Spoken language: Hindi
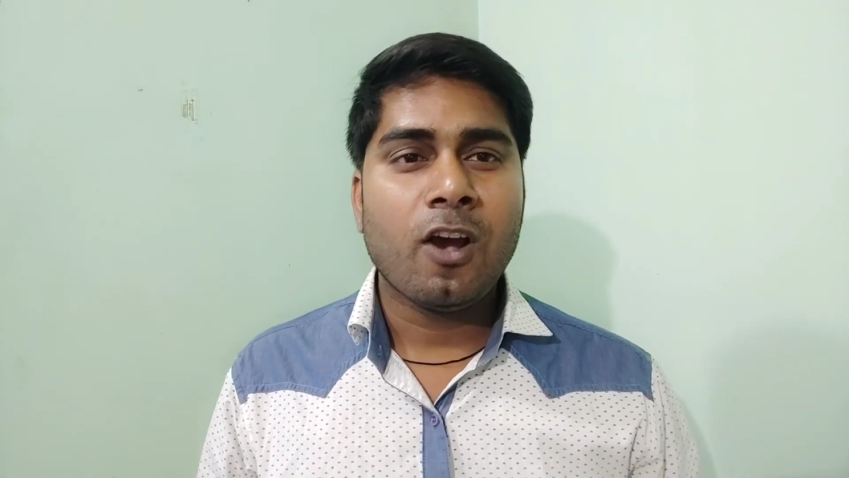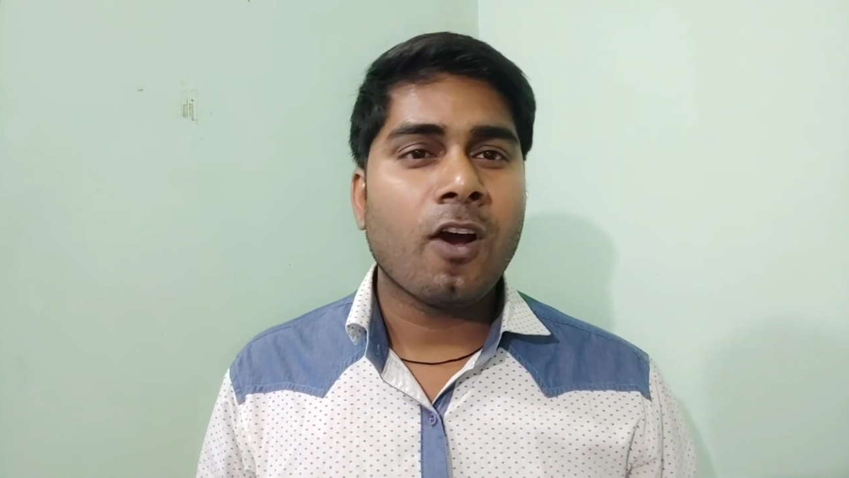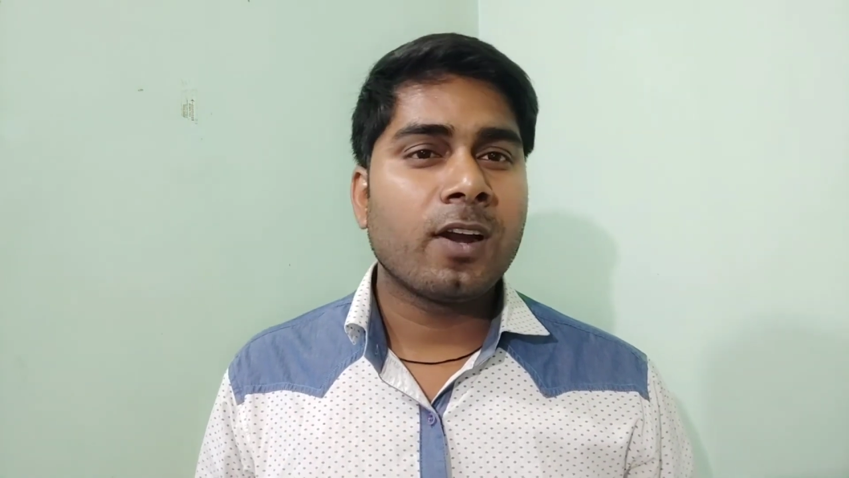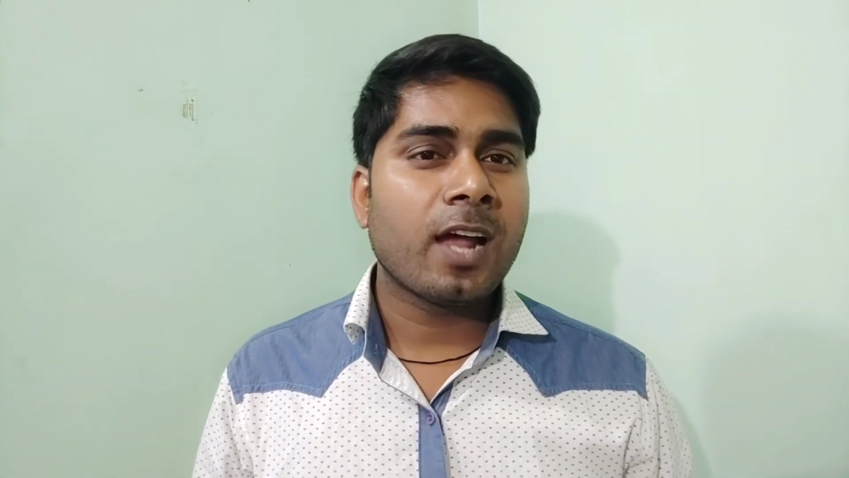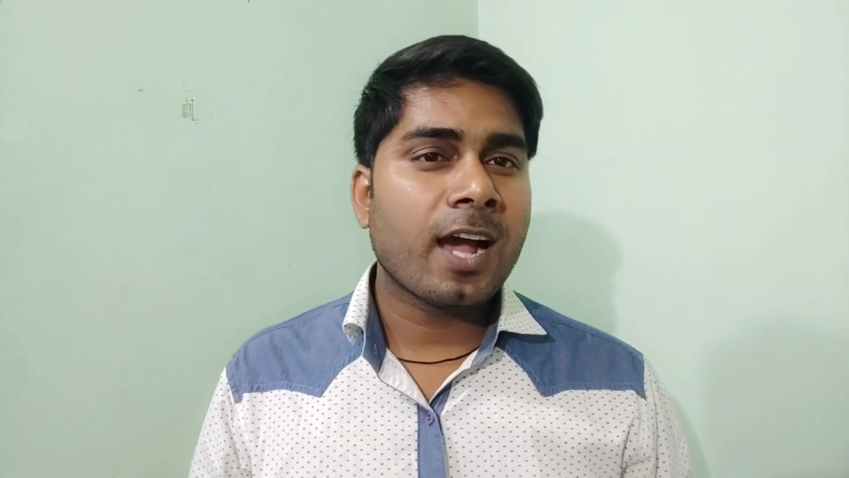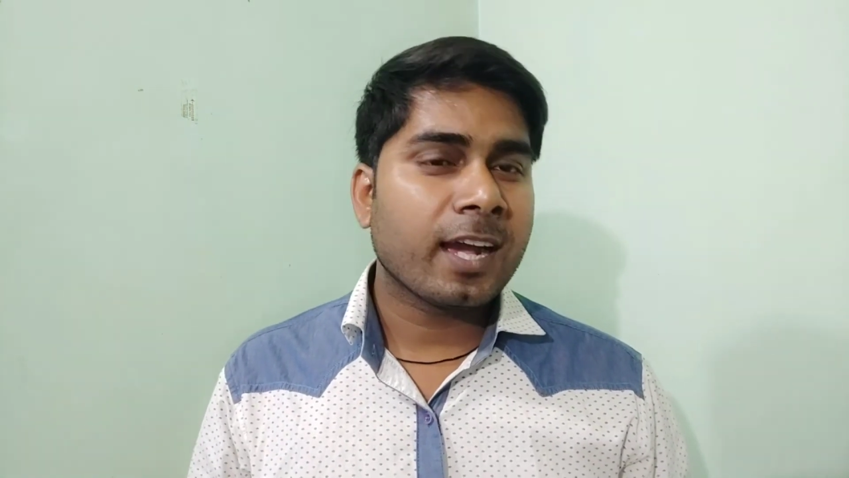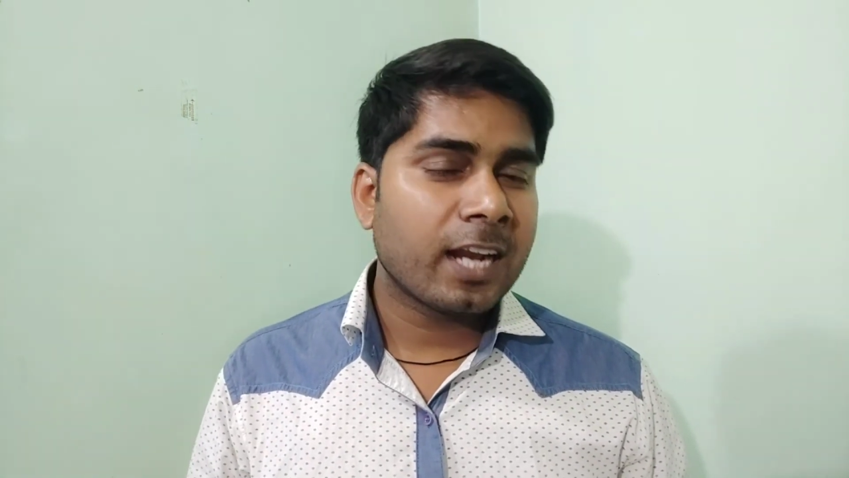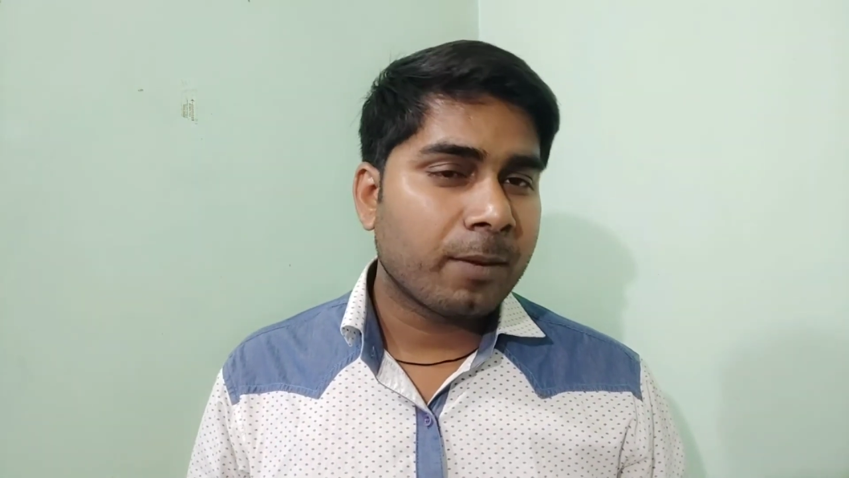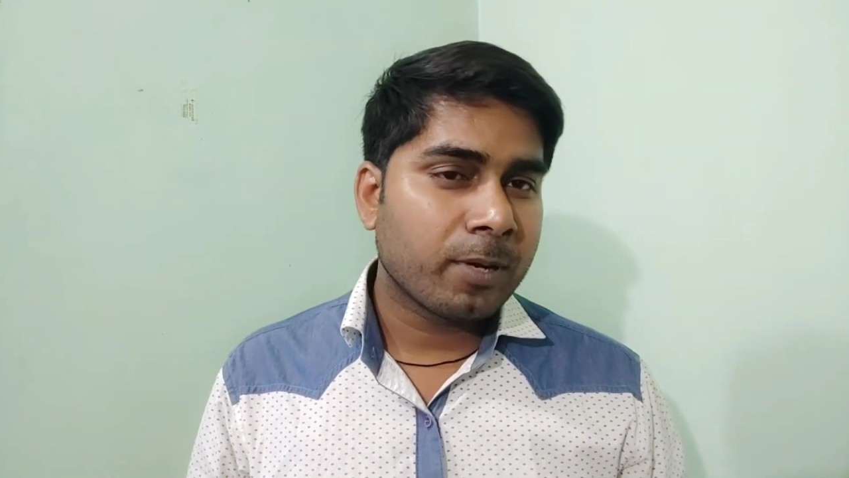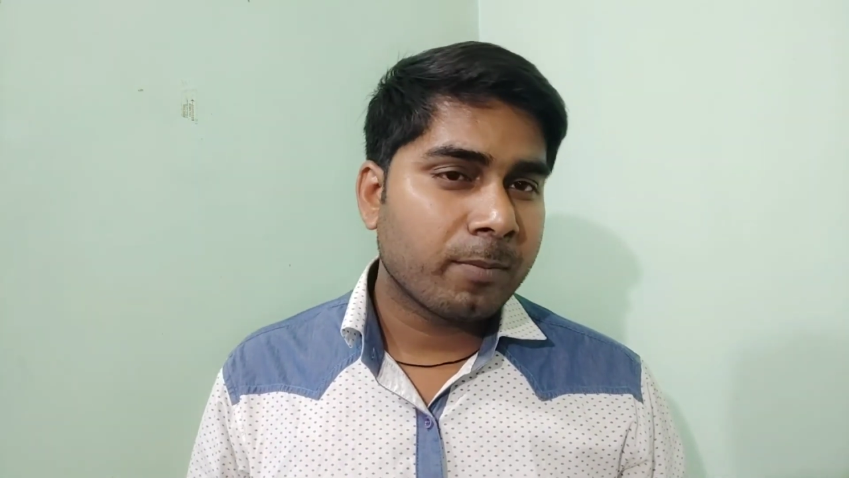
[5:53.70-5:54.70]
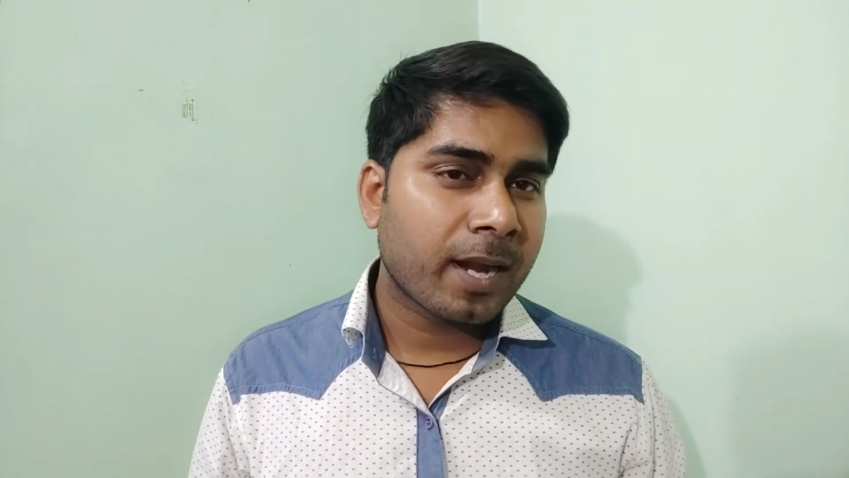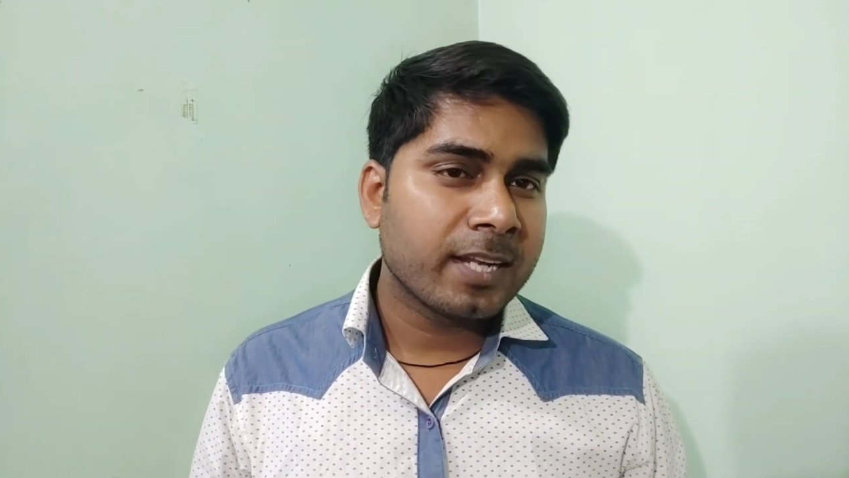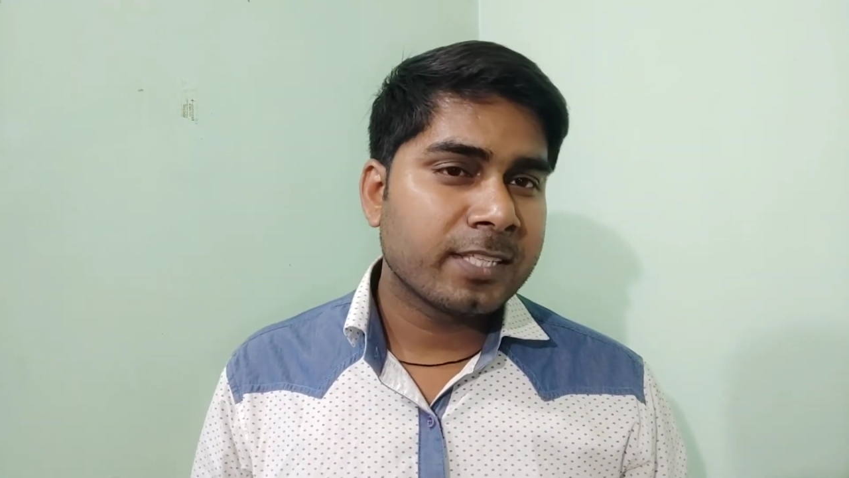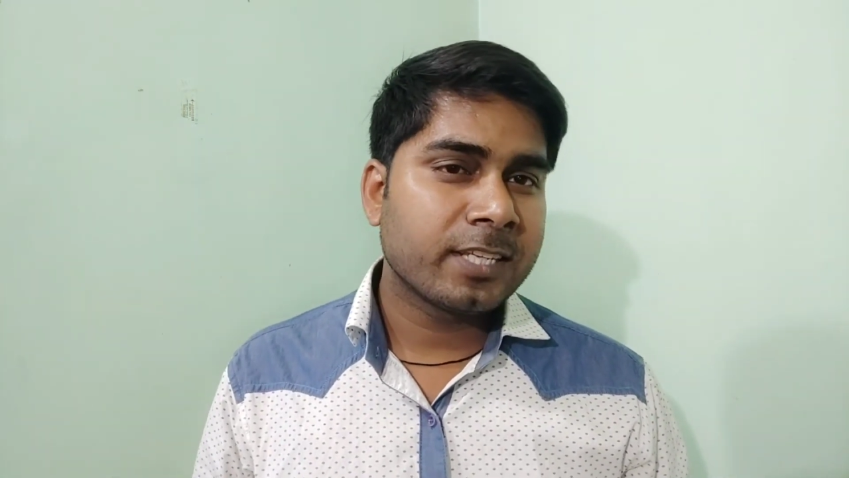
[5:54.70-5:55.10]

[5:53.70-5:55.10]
और अगर आप हमारे